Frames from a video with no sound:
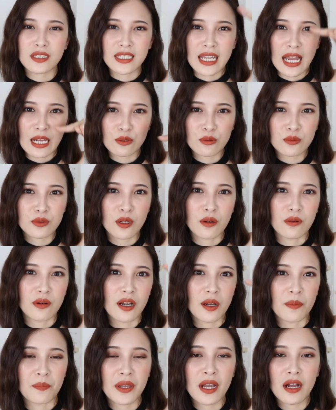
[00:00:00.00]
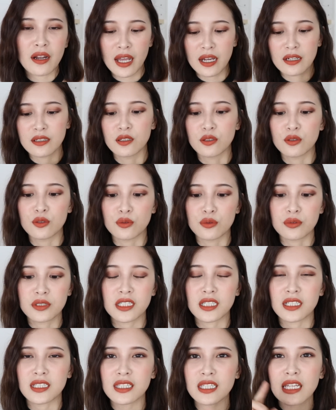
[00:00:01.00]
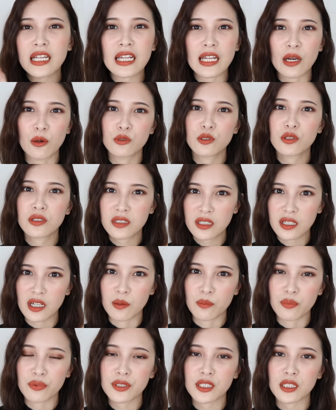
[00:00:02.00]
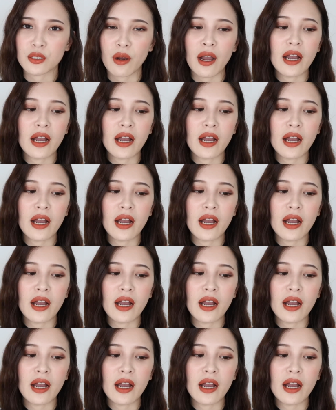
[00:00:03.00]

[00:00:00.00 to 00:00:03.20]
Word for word: 夹出那种很漂亮的弧形。第一点，我觉得这个很不喜